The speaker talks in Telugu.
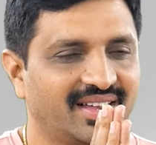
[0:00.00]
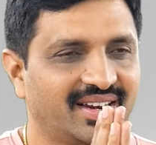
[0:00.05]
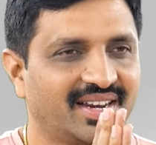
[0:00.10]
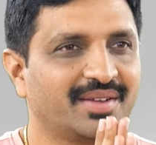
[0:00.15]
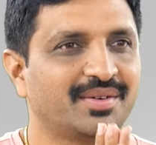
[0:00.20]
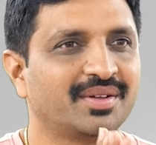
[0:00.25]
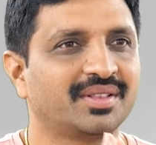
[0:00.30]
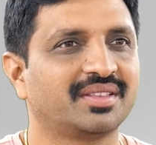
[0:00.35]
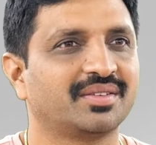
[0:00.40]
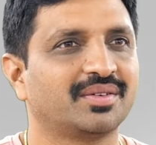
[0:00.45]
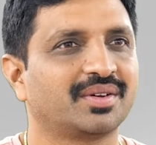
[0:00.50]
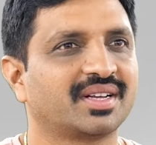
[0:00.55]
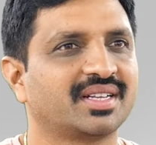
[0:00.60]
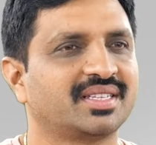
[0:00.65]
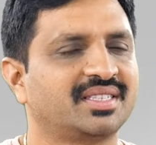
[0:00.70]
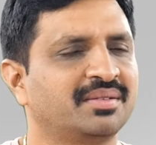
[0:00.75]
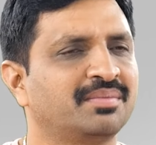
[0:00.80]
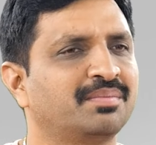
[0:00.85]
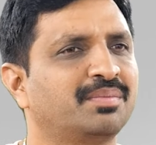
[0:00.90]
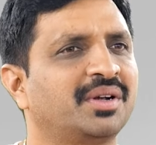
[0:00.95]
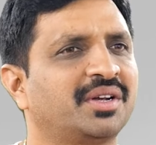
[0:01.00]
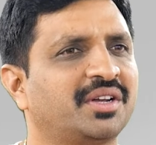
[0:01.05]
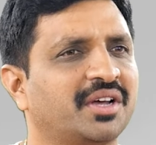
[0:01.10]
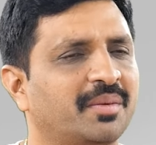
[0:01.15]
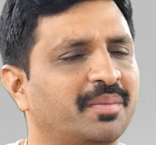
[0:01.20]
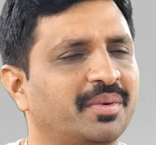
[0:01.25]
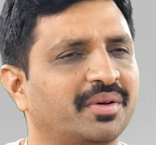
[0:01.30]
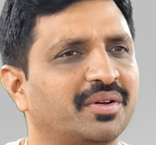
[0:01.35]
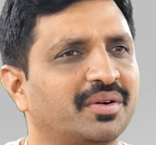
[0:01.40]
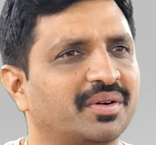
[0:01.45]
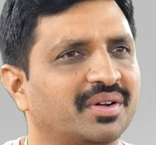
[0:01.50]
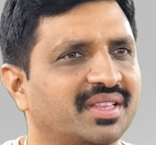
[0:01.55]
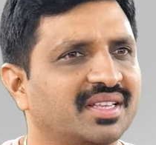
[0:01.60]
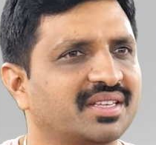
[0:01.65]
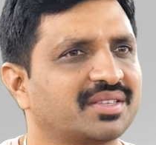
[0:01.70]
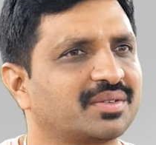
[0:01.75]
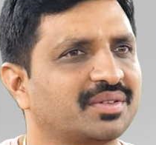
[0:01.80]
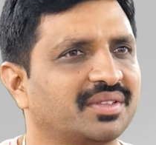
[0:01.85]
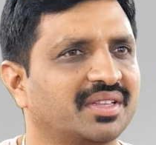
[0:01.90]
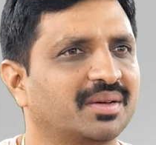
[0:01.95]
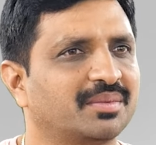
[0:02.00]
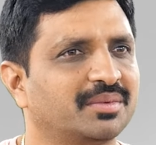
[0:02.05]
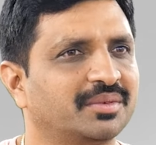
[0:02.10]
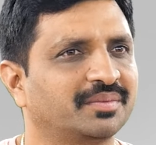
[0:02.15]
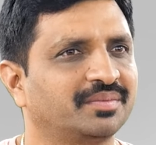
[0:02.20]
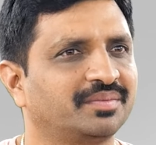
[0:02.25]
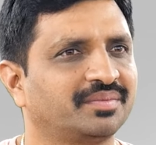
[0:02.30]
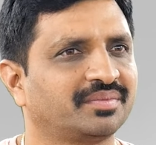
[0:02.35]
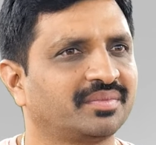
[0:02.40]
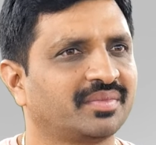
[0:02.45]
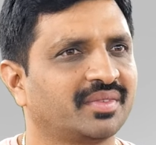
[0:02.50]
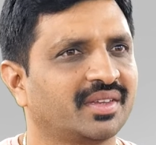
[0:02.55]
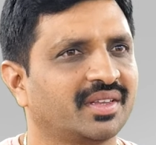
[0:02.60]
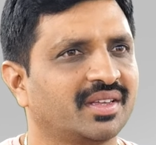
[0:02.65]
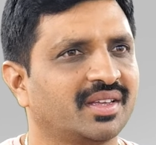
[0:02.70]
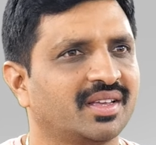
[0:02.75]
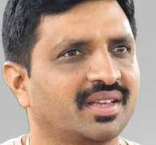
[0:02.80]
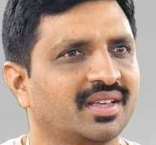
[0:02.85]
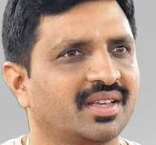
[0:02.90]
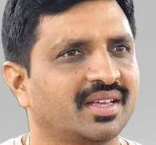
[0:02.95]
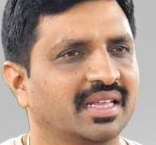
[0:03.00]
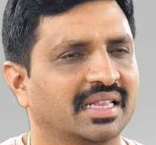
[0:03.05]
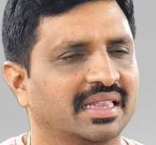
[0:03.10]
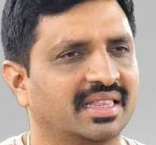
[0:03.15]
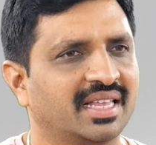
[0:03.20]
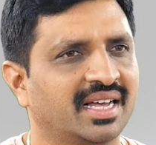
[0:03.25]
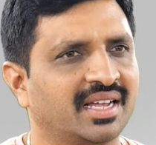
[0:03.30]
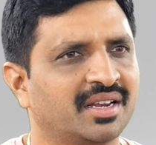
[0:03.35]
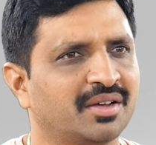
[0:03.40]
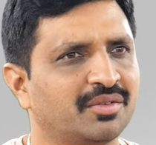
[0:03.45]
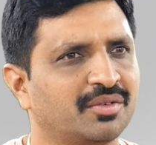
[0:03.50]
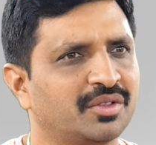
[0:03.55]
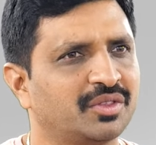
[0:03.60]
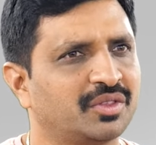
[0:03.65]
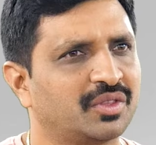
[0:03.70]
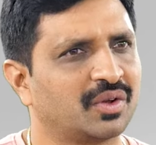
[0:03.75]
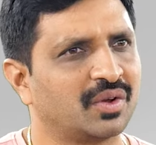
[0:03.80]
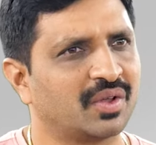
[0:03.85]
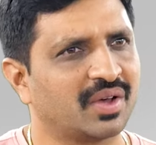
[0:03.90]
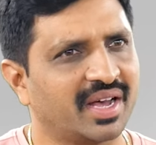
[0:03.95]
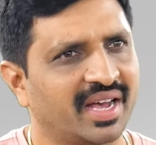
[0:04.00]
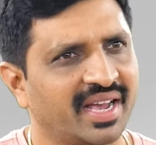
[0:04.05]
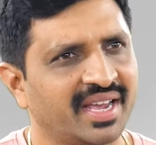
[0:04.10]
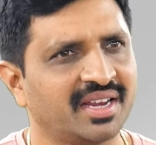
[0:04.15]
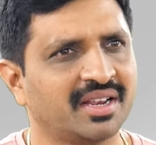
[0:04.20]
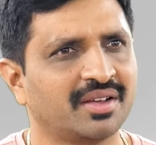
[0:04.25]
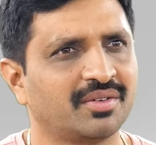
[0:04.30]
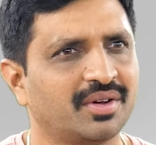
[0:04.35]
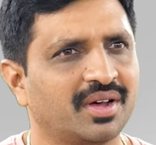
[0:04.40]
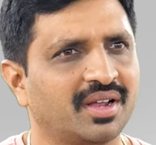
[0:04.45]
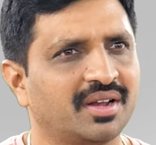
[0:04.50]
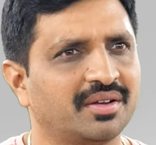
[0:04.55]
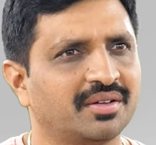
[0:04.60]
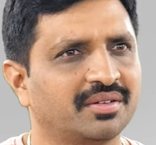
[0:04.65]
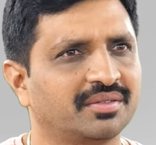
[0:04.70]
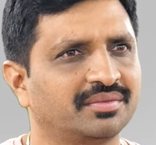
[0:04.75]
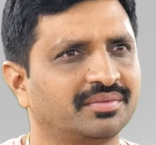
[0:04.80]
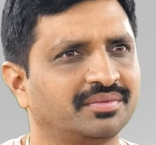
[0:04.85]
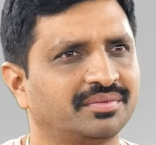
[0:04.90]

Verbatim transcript: రేవంత్ ఒక సింపుల్ టాపిక్ ఒకటి తీసుకుందాము ఓకే ధనవంతులు అయిన వాళ్ళు